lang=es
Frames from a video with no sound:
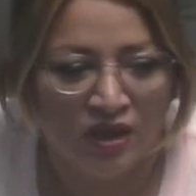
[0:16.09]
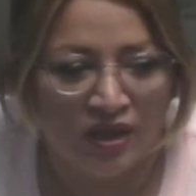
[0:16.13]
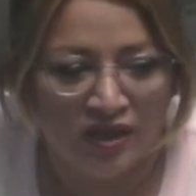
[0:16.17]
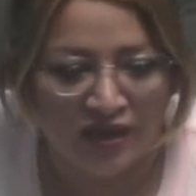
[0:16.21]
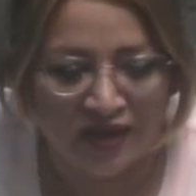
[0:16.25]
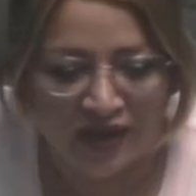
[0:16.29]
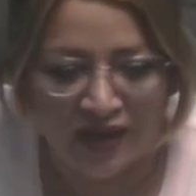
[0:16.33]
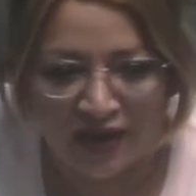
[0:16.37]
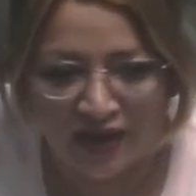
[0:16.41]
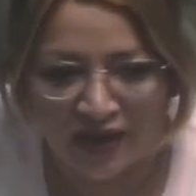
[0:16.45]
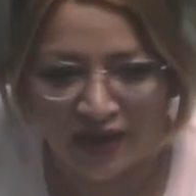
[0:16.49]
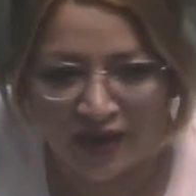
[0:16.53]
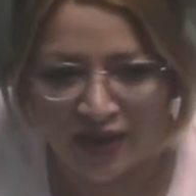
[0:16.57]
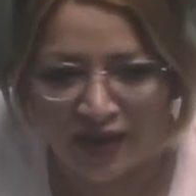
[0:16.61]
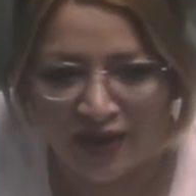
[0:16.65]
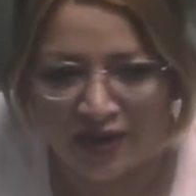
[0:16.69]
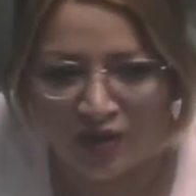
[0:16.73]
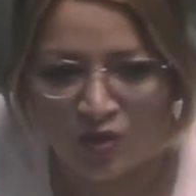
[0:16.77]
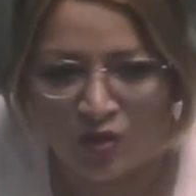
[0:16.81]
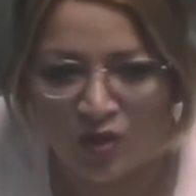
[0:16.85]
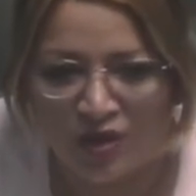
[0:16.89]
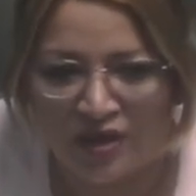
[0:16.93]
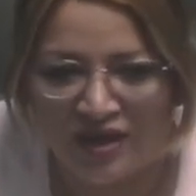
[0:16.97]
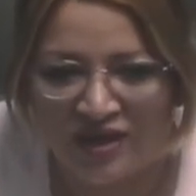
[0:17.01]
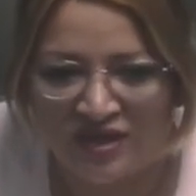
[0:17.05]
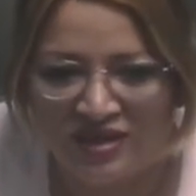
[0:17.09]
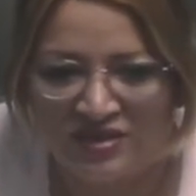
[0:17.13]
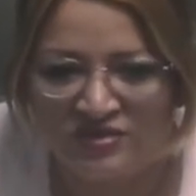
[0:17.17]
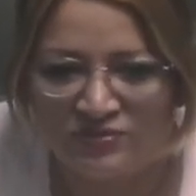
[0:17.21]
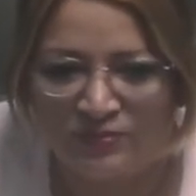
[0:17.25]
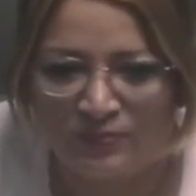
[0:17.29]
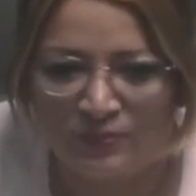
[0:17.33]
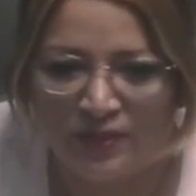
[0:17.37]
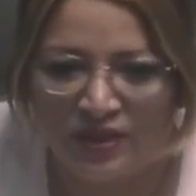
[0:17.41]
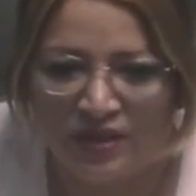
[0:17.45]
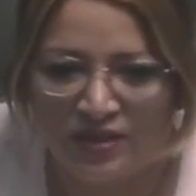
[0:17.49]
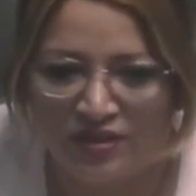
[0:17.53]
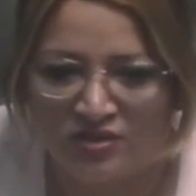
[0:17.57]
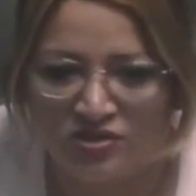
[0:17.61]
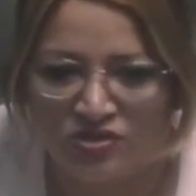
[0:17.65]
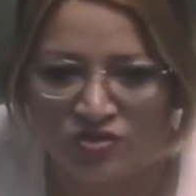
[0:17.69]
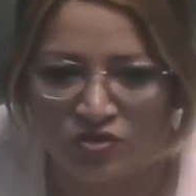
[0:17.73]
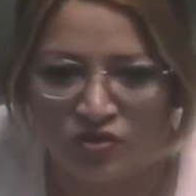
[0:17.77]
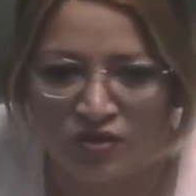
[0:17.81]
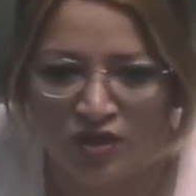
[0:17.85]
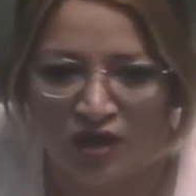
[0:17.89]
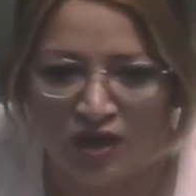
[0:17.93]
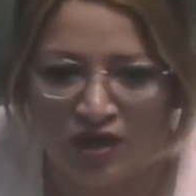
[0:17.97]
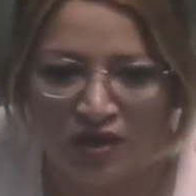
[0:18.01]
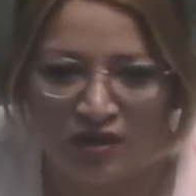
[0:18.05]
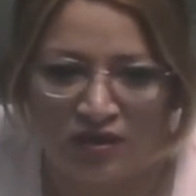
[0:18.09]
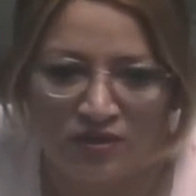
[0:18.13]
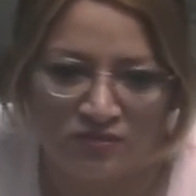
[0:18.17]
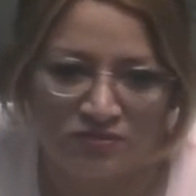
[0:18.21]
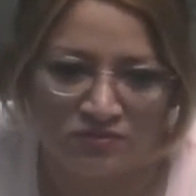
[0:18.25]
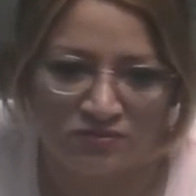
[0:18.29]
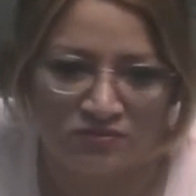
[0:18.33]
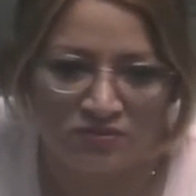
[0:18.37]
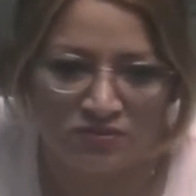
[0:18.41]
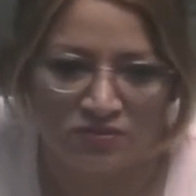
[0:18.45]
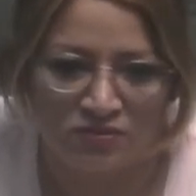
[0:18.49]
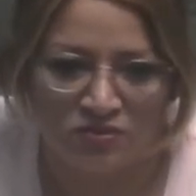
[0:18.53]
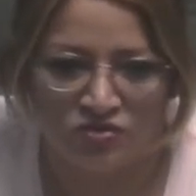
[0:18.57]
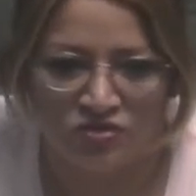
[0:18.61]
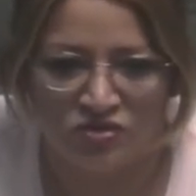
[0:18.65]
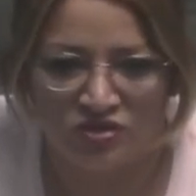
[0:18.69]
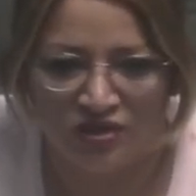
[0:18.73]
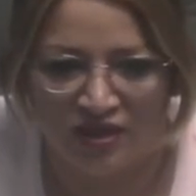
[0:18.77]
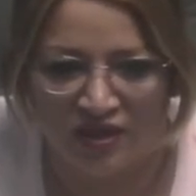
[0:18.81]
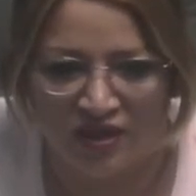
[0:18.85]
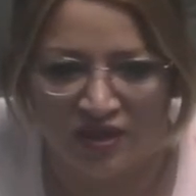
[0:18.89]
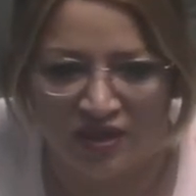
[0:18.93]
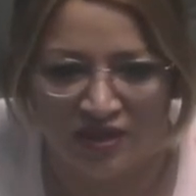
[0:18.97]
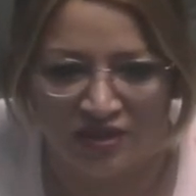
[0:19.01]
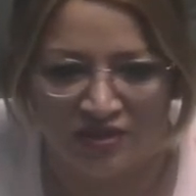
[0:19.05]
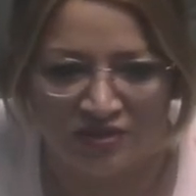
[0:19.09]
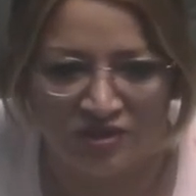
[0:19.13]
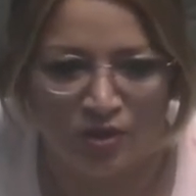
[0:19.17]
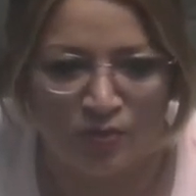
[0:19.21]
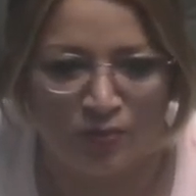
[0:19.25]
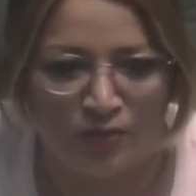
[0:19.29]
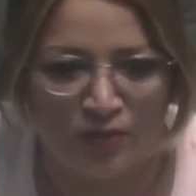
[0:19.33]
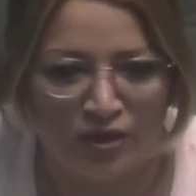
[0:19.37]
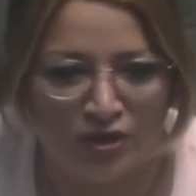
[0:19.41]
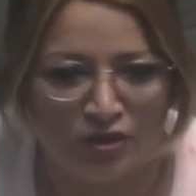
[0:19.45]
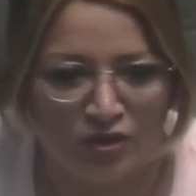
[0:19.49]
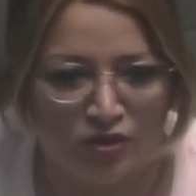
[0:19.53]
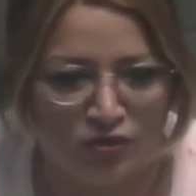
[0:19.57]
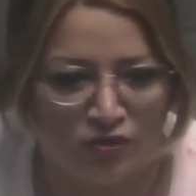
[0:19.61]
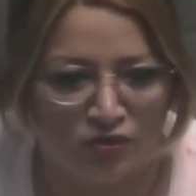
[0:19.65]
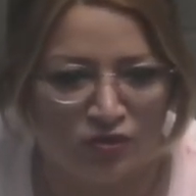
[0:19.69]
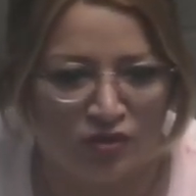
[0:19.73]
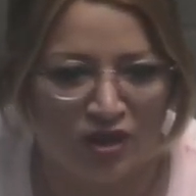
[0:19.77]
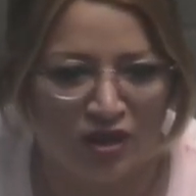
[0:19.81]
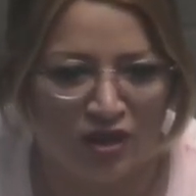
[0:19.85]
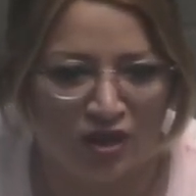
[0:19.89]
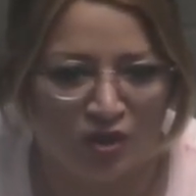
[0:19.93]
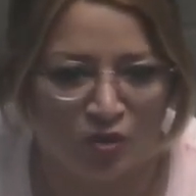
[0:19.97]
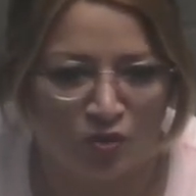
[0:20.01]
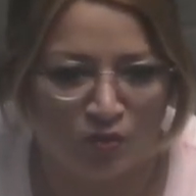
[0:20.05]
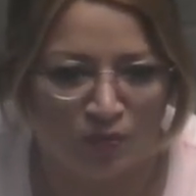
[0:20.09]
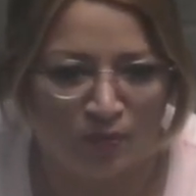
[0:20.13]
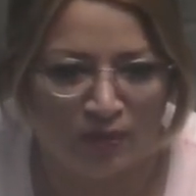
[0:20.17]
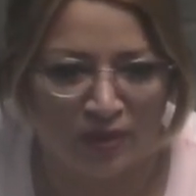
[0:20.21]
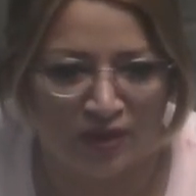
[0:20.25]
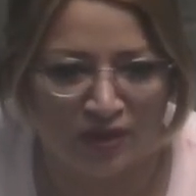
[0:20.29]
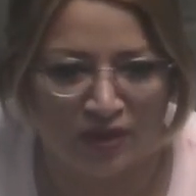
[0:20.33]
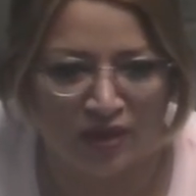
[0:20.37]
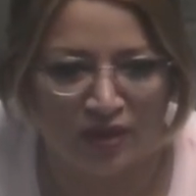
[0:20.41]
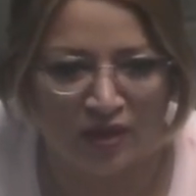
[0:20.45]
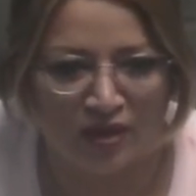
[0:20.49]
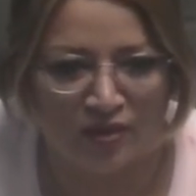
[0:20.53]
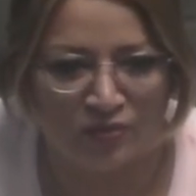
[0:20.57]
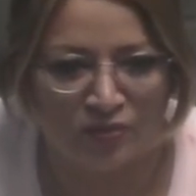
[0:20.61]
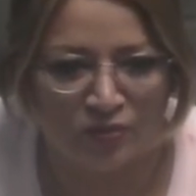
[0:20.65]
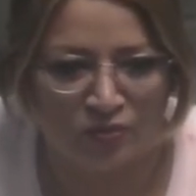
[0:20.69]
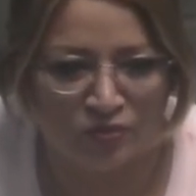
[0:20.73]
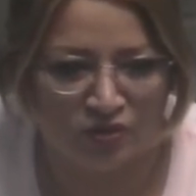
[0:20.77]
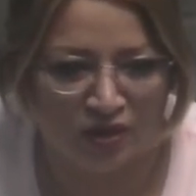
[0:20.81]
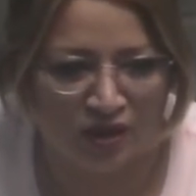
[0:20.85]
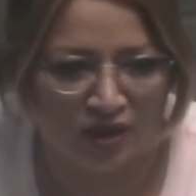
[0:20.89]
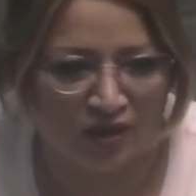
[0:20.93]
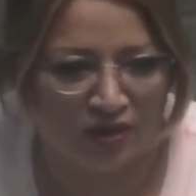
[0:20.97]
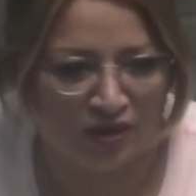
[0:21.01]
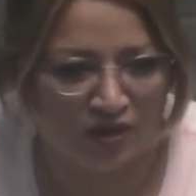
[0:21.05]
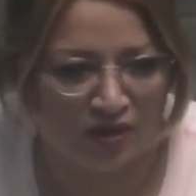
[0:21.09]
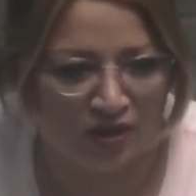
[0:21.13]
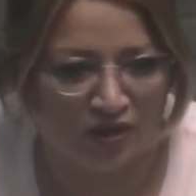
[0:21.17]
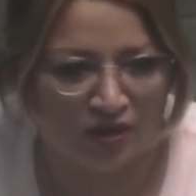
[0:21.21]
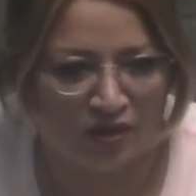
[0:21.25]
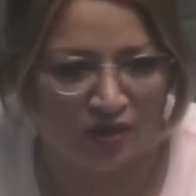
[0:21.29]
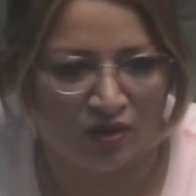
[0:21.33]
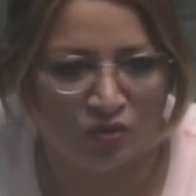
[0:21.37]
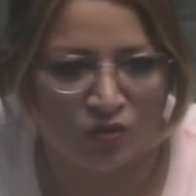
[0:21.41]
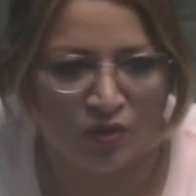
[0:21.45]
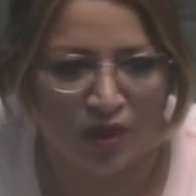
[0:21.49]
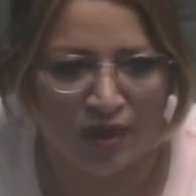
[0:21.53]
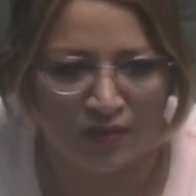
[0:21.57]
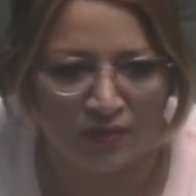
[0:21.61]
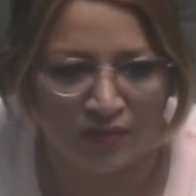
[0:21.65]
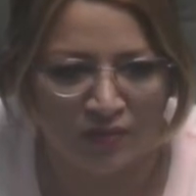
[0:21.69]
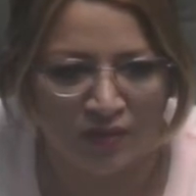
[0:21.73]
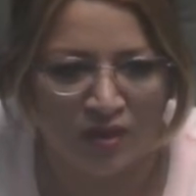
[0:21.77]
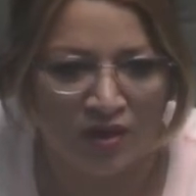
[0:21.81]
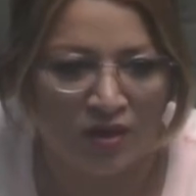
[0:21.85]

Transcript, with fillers: que aclaro es personal, o sea, es la opinión de la compañera diputada Reina Durán,